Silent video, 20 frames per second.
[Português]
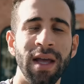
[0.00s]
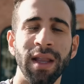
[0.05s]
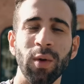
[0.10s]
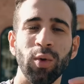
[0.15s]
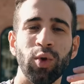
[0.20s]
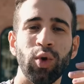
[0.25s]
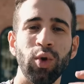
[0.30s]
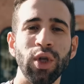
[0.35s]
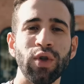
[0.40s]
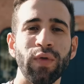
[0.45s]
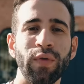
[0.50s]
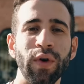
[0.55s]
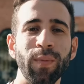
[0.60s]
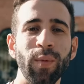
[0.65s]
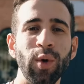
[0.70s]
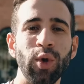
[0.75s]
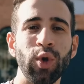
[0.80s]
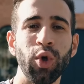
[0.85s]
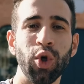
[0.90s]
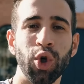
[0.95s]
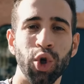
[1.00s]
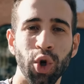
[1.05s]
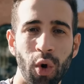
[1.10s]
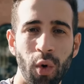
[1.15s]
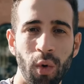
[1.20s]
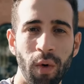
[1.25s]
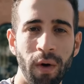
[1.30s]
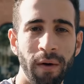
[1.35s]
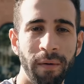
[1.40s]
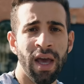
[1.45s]
então tudo isso foi muito
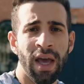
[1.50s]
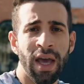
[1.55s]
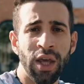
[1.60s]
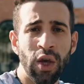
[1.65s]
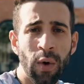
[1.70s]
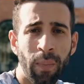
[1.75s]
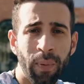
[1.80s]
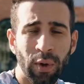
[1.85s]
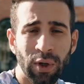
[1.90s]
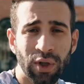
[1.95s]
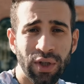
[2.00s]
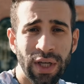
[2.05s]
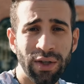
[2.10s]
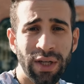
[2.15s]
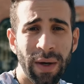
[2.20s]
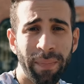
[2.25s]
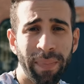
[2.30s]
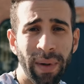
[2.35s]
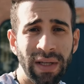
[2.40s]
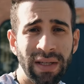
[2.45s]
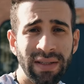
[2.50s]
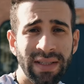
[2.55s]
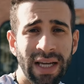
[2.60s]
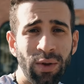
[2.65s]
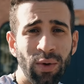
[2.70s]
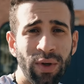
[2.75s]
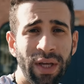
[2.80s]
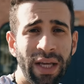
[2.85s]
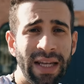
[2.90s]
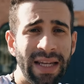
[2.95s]
show. E o processo de
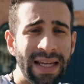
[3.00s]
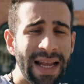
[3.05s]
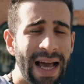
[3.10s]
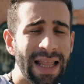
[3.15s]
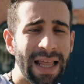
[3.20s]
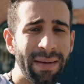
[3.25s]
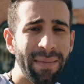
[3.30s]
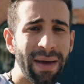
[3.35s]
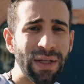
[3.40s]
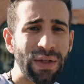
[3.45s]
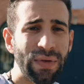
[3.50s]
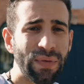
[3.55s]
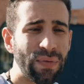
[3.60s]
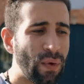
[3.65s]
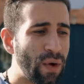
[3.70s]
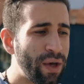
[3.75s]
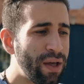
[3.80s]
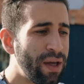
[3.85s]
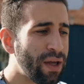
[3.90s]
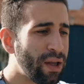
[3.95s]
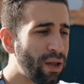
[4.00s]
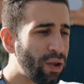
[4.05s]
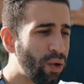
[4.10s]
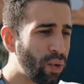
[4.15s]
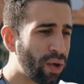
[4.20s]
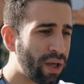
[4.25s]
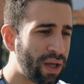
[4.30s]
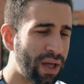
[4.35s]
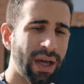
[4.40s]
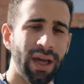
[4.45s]
aprendizado que nada mais foi
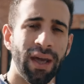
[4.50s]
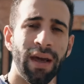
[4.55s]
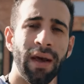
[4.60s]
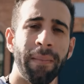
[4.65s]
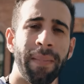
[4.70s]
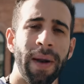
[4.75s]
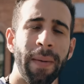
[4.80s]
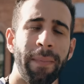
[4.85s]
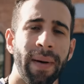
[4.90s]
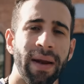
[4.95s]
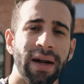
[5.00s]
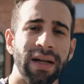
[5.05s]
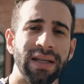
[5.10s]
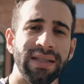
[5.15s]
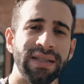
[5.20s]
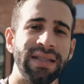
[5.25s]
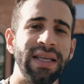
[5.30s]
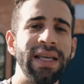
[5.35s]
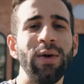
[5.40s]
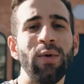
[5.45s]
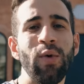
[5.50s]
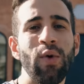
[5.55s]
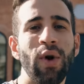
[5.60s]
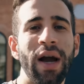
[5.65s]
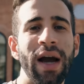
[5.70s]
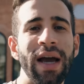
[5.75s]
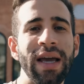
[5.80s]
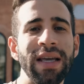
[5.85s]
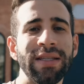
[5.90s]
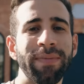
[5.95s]
do que preparar cinco
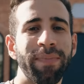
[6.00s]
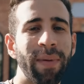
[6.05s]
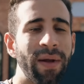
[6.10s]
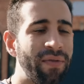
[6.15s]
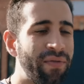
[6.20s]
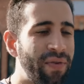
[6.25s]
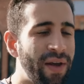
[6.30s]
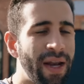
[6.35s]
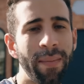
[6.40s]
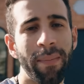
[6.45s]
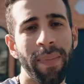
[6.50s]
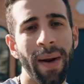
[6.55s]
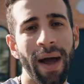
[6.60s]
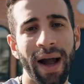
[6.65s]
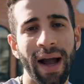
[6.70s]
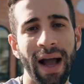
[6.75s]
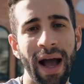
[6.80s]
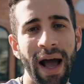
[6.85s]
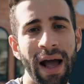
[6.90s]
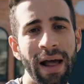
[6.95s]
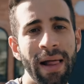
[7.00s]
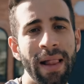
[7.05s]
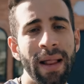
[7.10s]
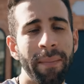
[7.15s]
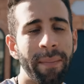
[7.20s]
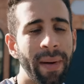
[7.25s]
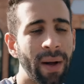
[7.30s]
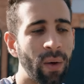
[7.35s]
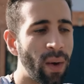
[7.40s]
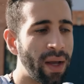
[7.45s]
cães para virem para cá,
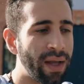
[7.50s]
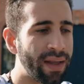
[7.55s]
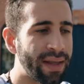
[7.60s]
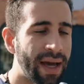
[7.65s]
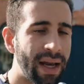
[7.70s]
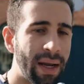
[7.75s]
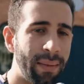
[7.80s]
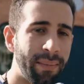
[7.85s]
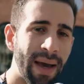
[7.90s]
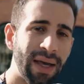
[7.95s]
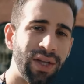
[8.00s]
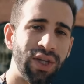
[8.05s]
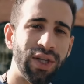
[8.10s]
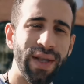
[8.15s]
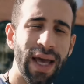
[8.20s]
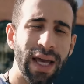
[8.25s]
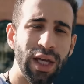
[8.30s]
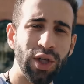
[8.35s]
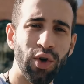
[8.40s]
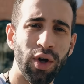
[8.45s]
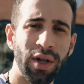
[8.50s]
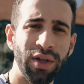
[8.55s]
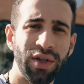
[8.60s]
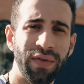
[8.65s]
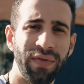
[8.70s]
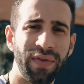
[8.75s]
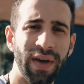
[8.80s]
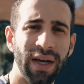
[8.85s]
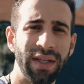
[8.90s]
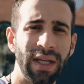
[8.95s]
para aguentarem mais de 10 horas
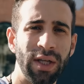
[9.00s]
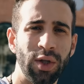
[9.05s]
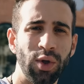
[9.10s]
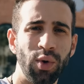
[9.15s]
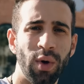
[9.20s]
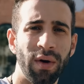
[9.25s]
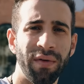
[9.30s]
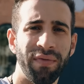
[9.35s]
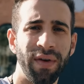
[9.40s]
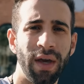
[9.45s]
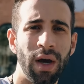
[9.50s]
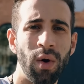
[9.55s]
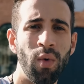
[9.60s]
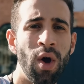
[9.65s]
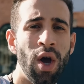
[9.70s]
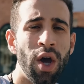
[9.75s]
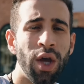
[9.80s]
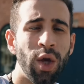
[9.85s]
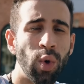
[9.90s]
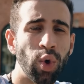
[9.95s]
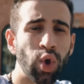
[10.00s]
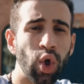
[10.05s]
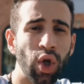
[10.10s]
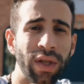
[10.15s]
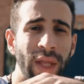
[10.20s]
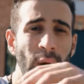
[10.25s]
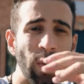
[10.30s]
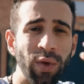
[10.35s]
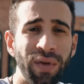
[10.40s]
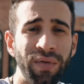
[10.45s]
de viagem dentro de um avião e um
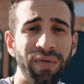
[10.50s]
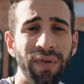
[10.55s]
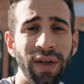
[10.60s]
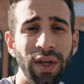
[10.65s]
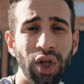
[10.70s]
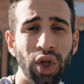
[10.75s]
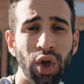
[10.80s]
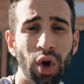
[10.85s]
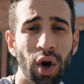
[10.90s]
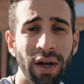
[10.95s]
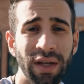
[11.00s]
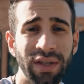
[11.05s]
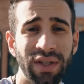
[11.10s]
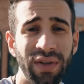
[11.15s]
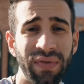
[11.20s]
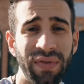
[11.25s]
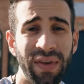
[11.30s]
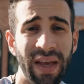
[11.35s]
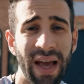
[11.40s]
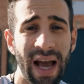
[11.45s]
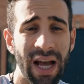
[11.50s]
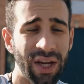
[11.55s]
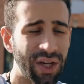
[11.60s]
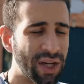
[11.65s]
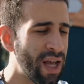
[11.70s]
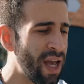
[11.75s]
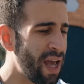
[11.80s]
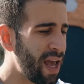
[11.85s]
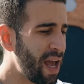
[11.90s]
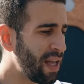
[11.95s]
total de 20 horas de
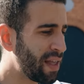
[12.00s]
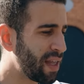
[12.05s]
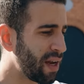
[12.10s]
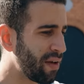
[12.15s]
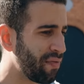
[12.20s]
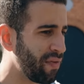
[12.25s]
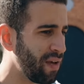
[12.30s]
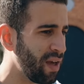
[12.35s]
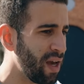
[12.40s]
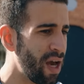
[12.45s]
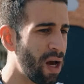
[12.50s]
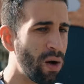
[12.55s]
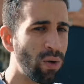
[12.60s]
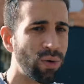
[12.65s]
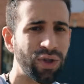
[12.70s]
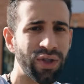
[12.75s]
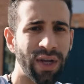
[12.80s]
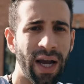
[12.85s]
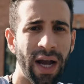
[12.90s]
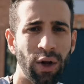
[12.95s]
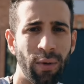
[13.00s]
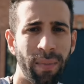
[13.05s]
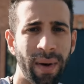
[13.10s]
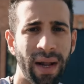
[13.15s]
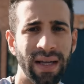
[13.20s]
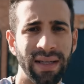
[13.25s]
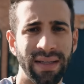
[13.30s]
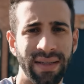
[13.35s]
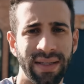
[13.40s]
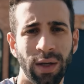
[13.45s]
viagem entre avião, sair do
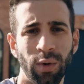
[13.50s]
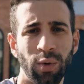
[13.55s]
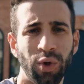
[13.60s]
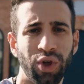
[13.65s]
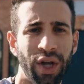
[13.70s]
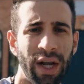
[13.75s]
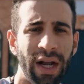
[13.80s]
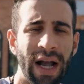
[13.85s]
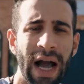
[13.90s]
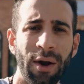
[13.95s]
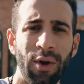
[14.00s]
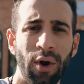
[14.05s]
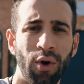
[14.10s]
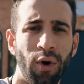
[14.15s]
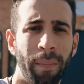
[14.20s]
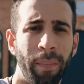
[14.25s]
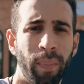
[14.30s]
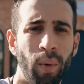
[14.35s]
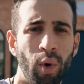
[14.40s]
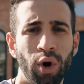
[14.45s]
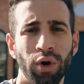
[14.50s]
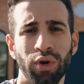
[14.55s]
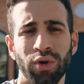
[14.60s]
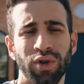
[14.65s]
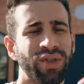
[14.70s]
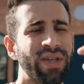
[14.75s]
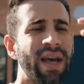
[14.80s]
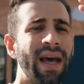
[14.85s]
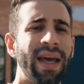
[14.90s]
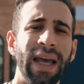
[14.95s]
Brasil, chegar no aeroporto,
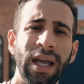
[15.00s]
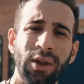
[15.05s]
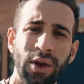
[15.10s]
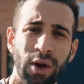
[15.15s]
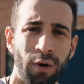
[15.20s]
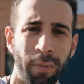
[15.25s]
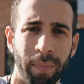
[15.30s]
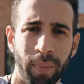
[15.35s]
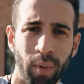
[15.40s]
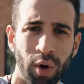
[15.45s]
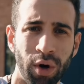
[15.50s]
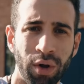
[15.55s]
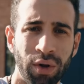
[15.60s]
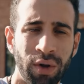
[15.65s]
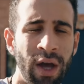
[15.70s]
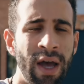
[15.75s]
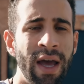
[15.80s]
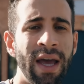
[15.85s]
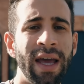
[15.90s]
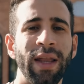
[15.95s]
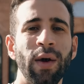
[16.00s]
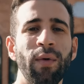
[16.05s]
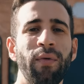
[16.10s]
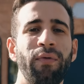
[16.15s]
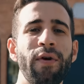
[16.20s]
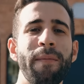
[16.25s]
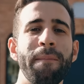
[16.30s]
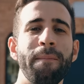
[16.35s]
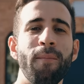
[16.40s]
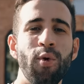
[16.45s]
sair do aeroporto, então
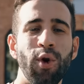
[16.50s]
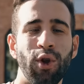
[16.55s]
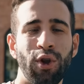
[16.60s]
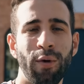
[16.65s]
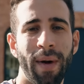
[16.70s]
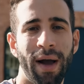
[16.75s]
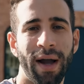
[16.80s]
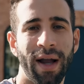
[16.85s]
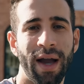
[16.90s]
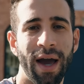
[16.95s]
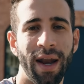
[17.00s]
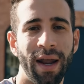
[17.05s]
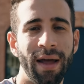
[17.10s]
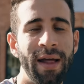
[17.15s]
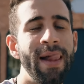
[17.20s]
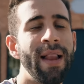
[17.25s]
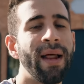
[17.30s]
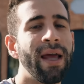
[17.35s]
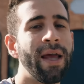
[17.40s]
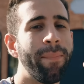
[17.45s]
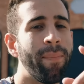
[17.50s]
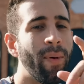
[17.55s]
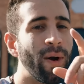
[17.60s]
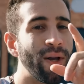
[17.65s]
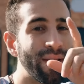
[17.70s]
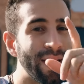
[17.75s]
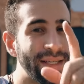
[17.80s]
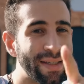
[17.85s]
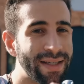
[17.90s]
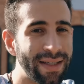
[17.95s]
foi muito bacana e
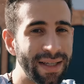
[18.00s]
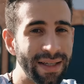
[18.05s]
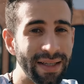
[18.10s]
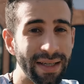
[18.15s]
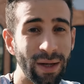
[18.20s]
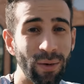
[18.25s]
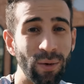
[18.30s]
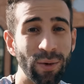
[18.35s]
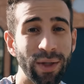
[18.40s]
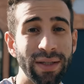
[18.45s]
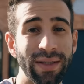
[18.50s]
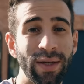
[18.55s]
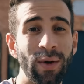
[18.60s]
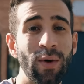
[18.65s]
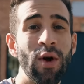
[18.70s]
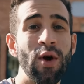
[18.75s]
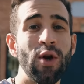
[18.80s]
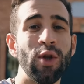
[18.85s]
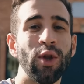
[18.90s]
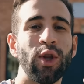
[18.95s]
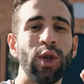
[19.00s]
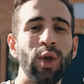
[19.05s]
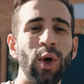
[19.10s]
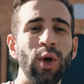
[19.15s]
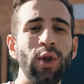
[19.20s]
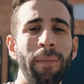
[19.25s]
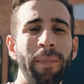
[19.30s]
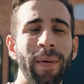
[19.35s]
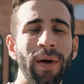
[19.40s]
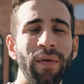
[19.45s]
pode ter certeza que aconteceu
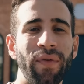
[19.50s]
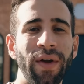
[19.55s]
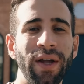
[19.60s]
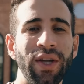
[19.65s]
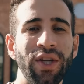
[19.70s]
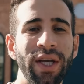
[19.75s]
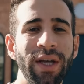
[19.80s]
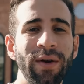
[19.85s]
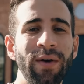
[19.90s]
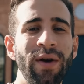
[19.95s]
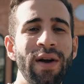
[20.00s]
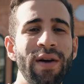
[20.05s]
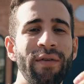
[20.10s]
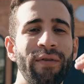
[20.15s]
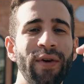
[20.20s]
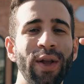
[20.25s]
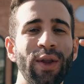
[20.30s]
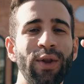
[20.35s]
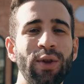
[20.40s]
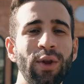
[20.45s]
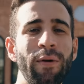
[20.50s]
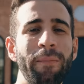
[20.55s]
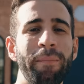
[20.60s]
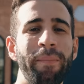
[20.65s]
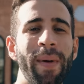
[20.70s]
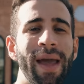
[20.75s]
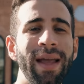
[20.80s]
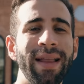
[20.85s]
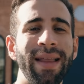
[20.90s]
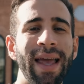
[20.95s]
tudo perfeitinho, foi tudo
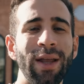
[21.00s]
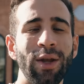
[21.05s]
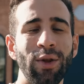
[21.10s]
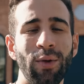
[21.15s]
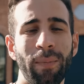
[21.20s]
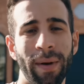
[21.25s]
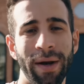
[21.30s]
bem dentro do